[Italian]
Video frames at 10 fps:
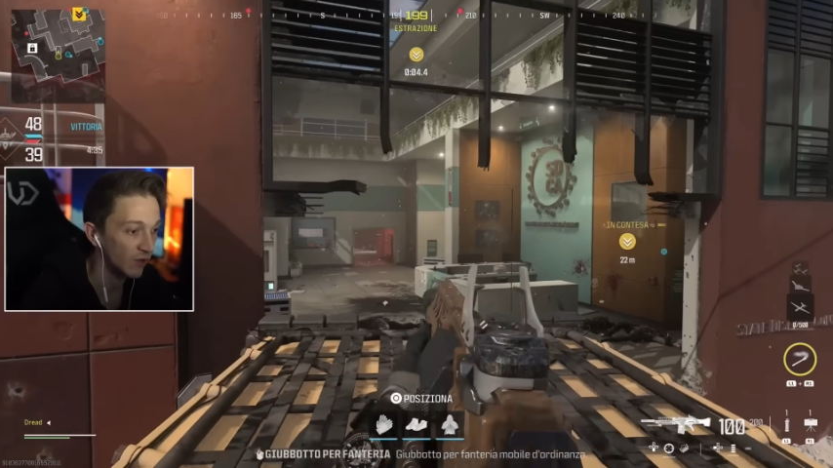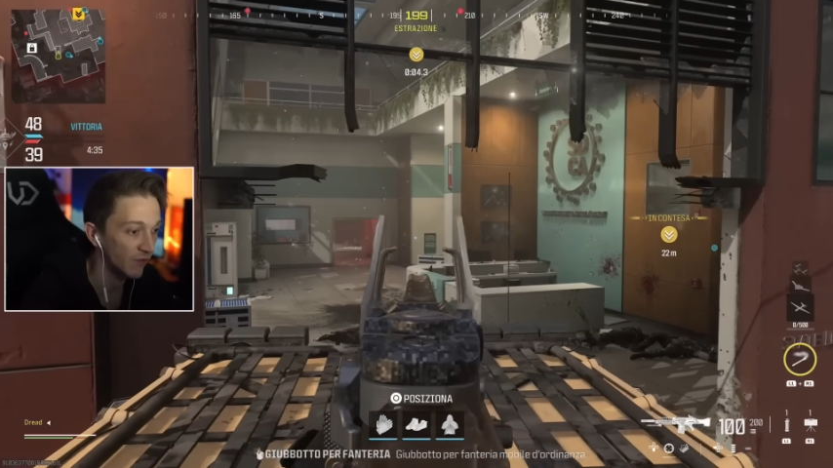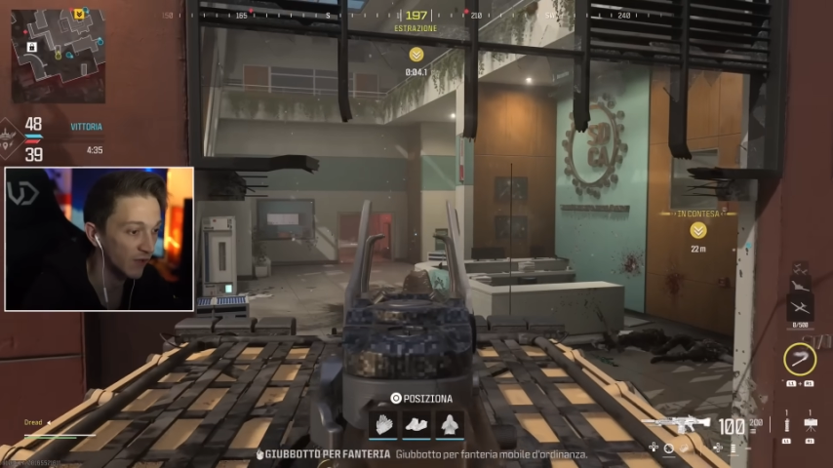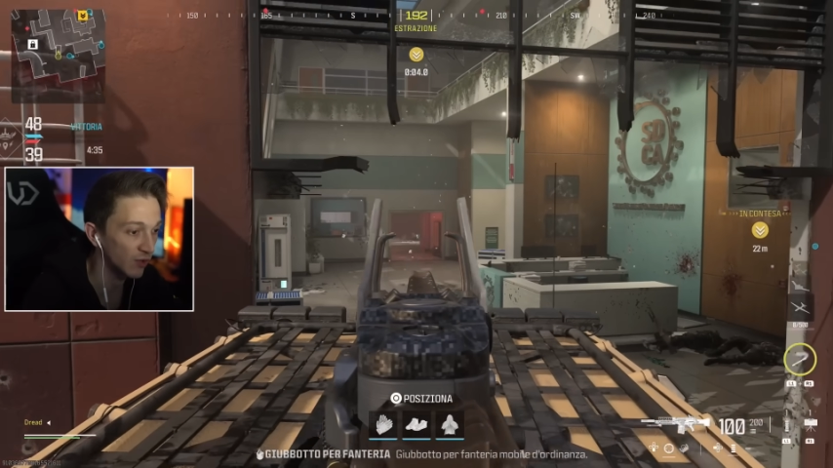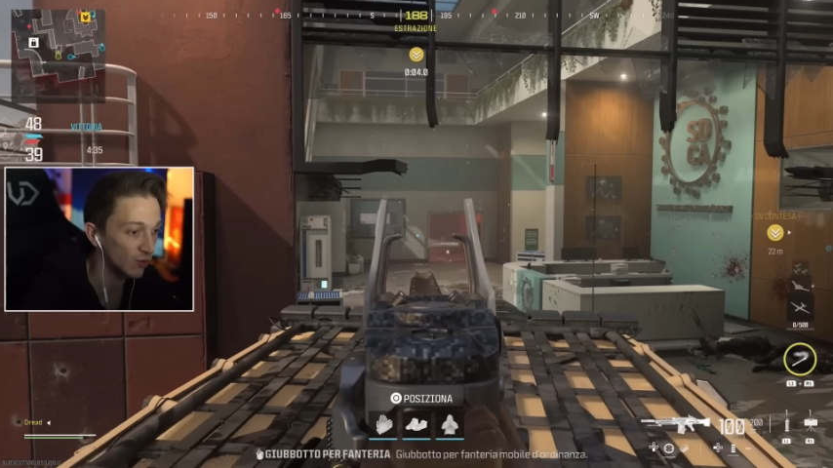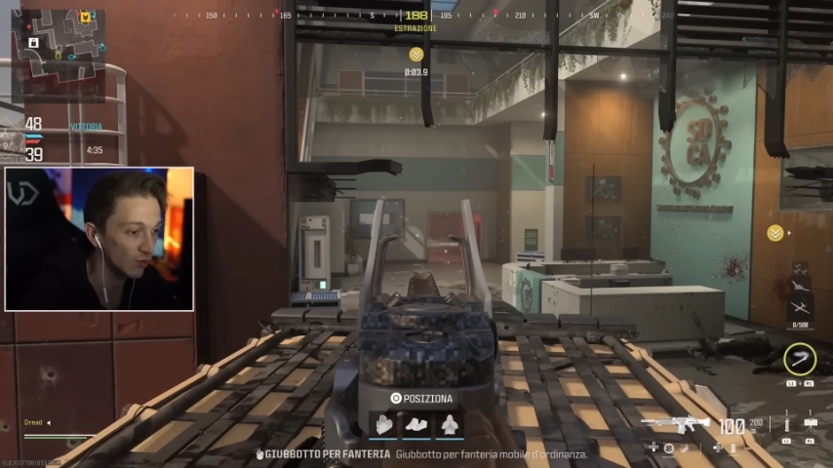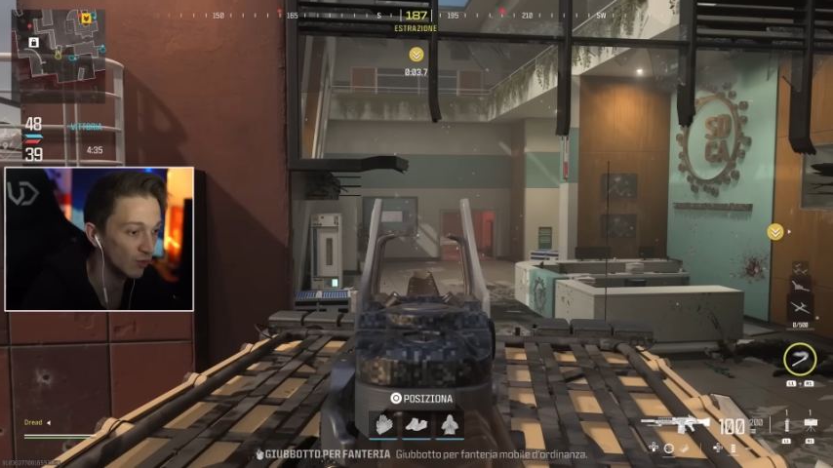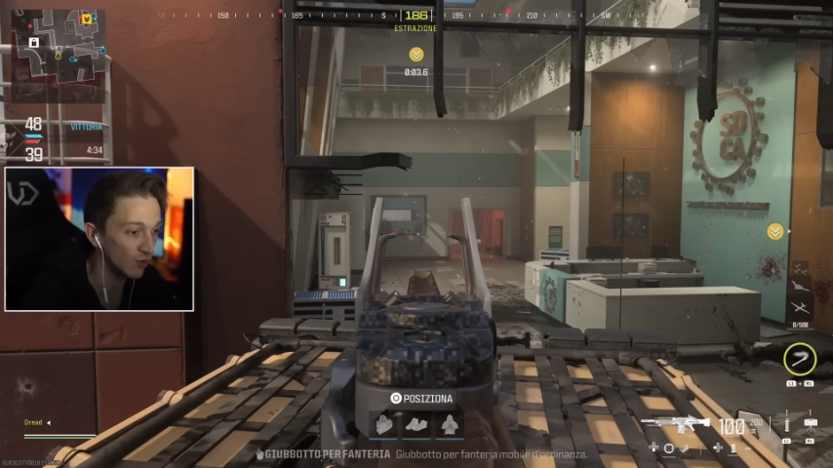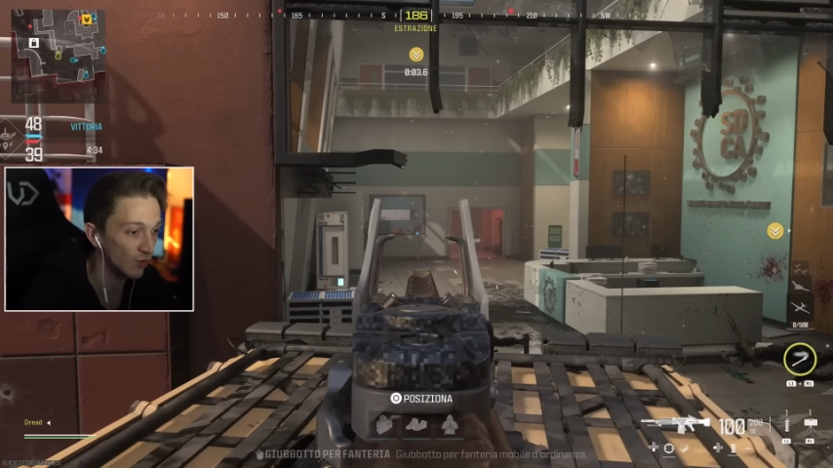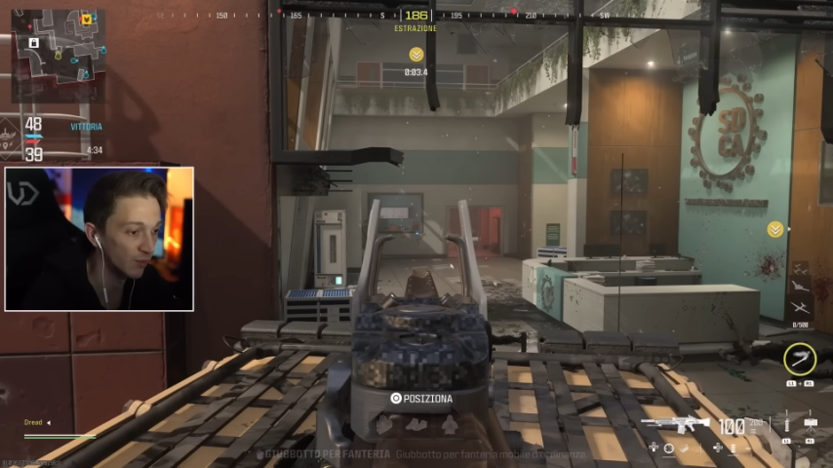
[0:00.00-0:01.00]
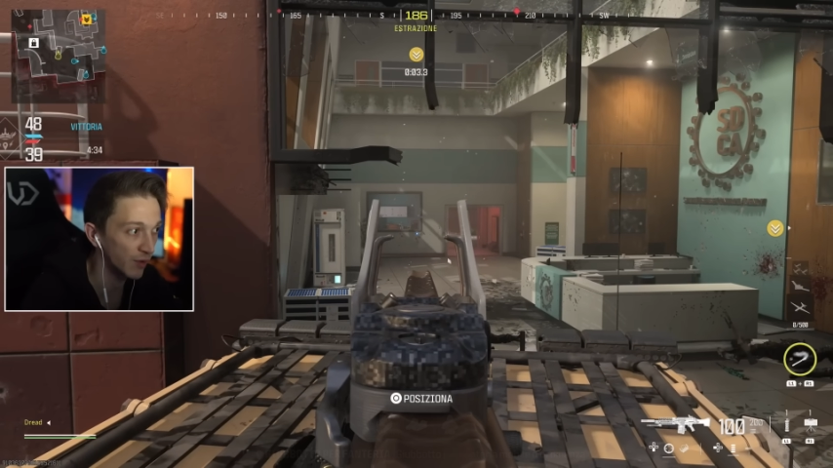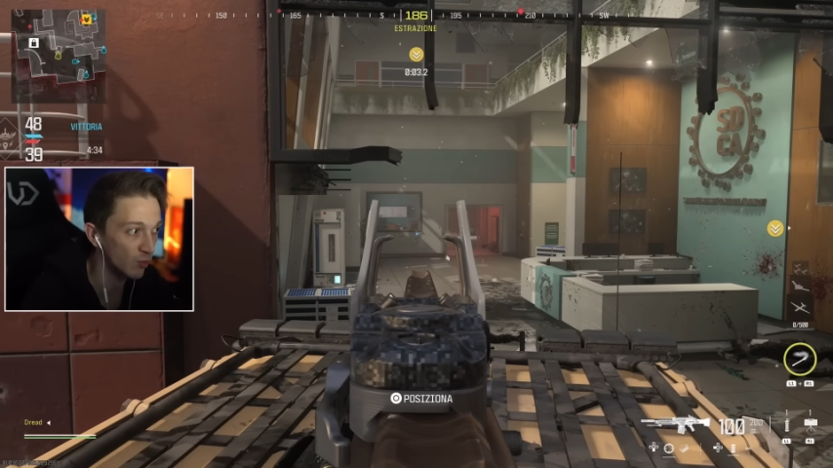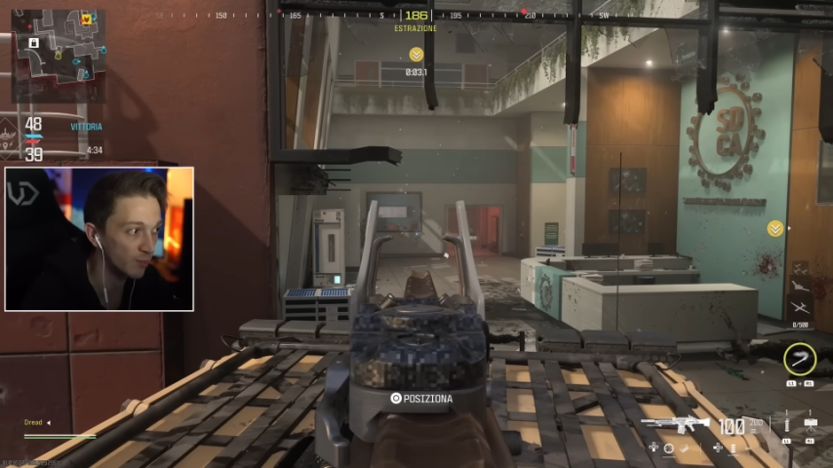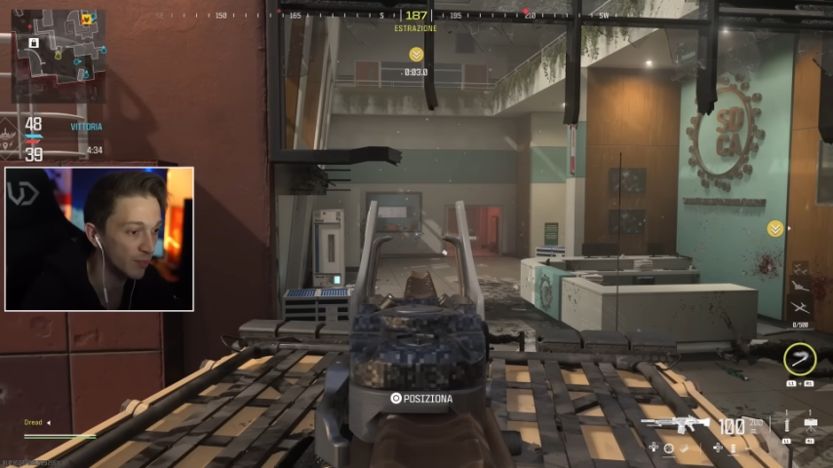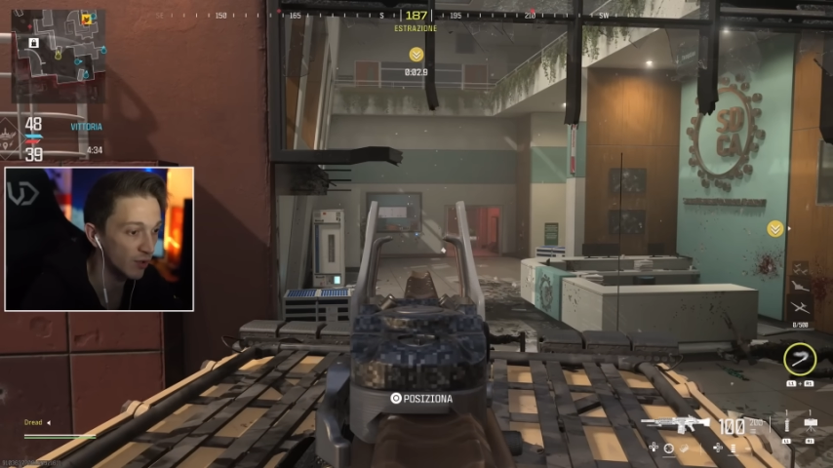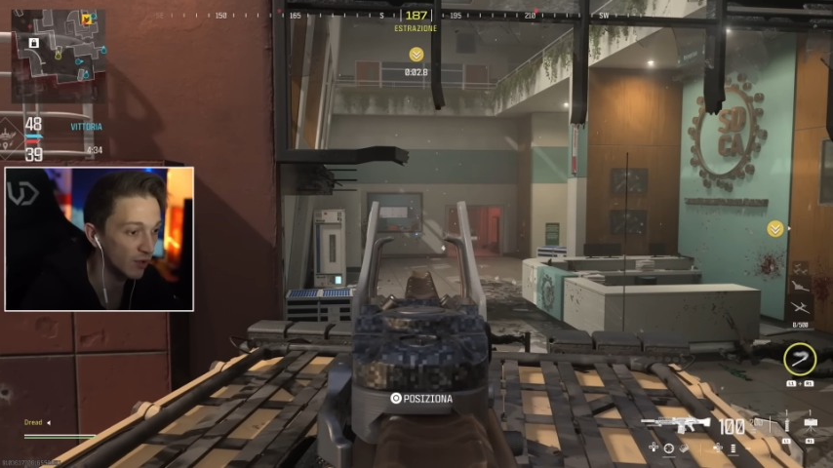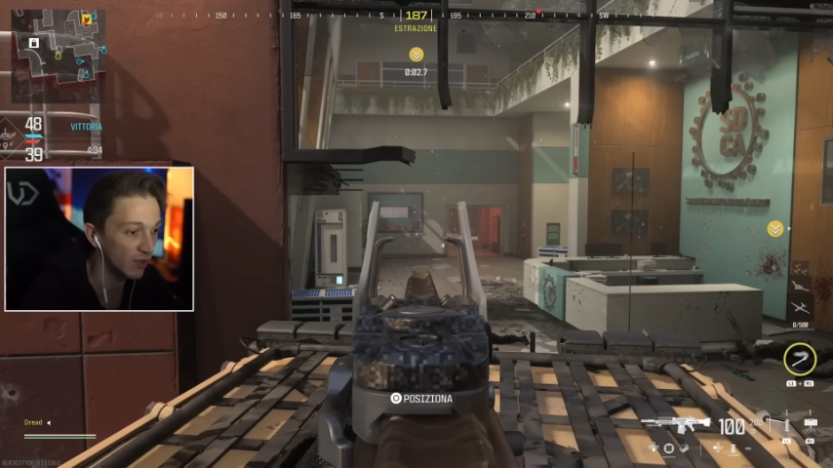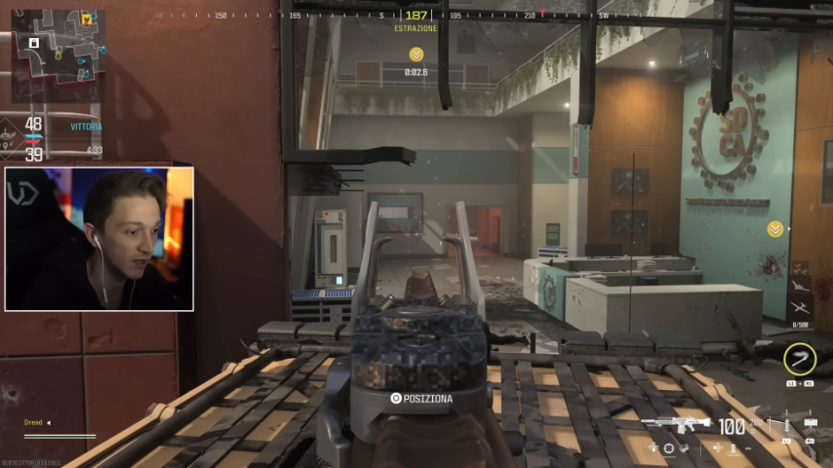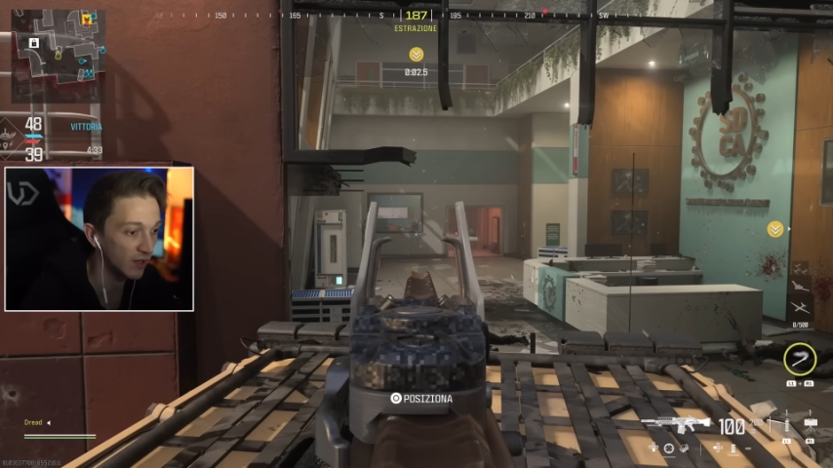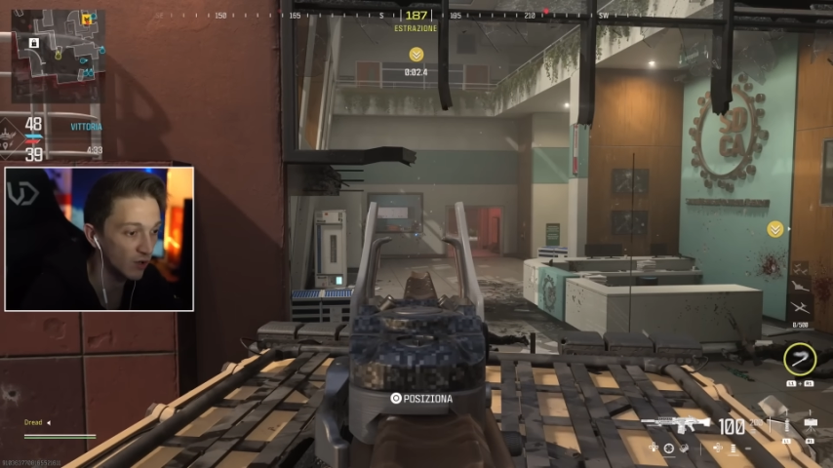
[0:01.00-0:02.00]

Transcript: ho fatto per un po' il,